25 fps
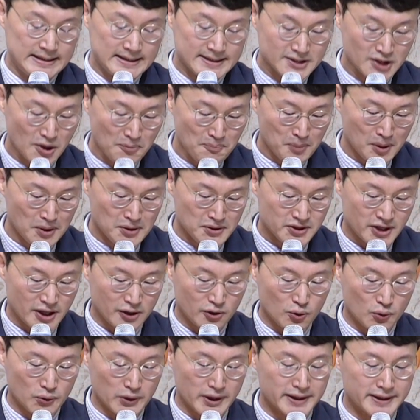첫
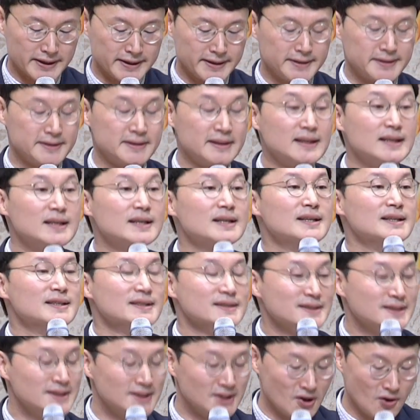번째로 우리는
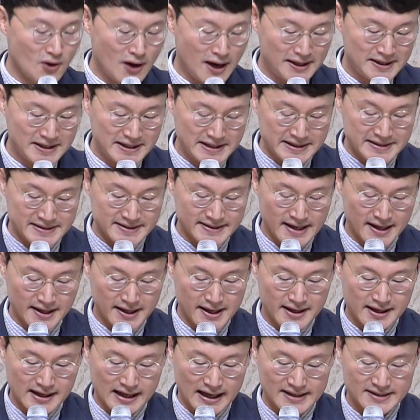그러한
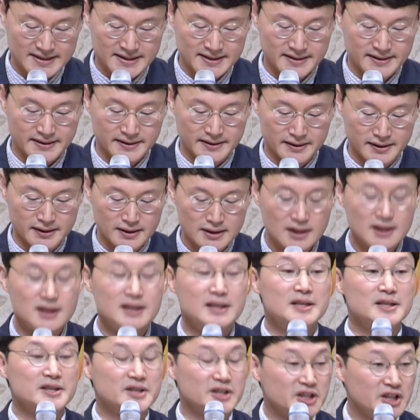인생의 가시들을
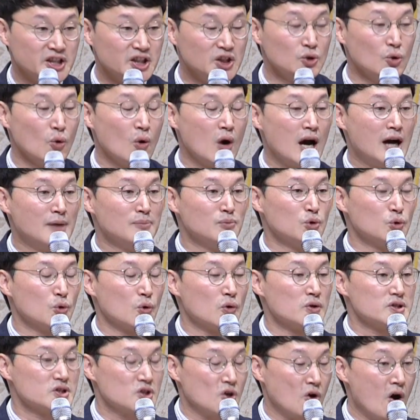
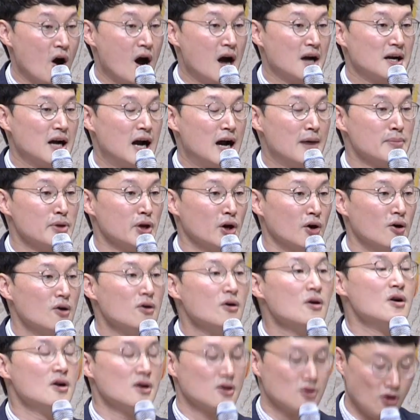기도함으로 저항하며
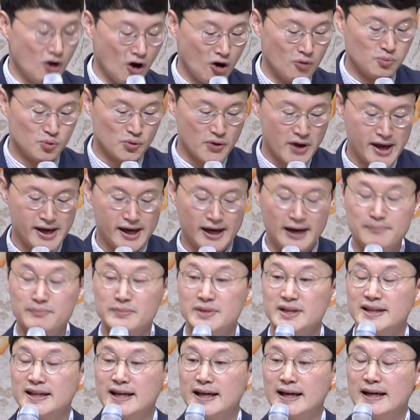거부해야
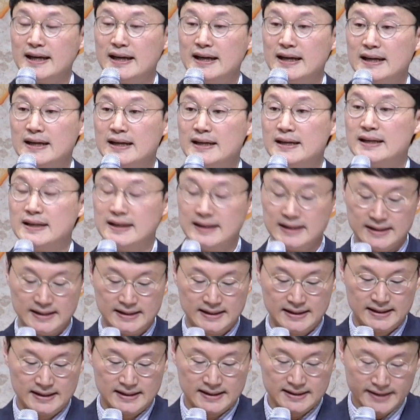합니다.
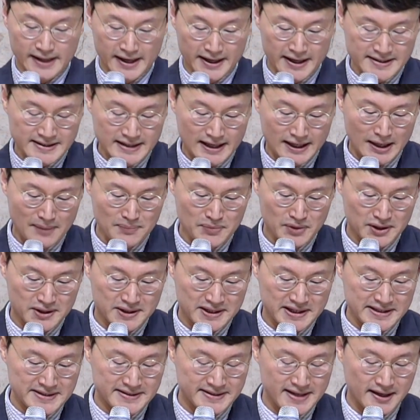대개
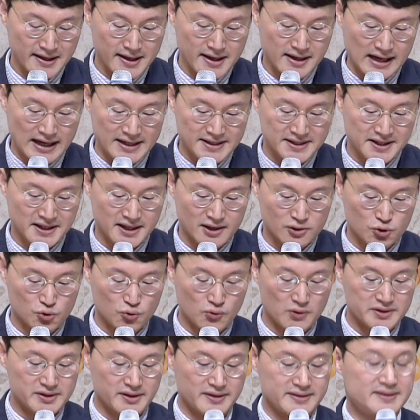사람들은 인생의 가시가
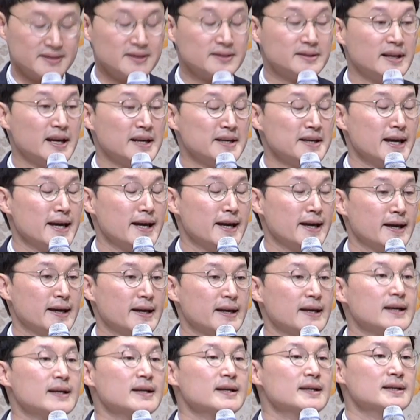주어졌을 때에
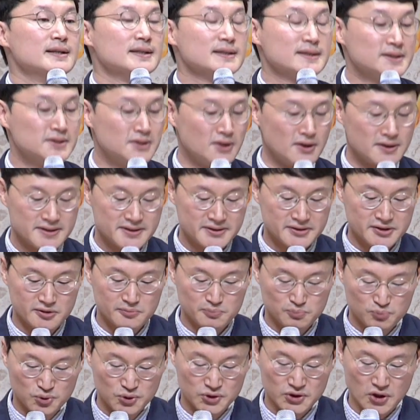그것을
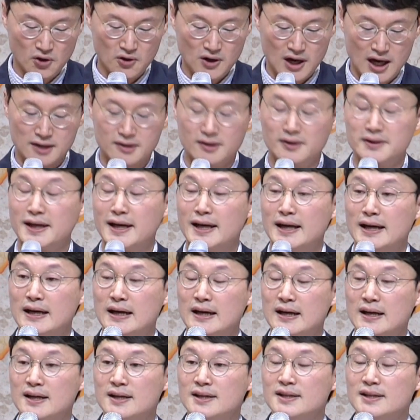부정하거나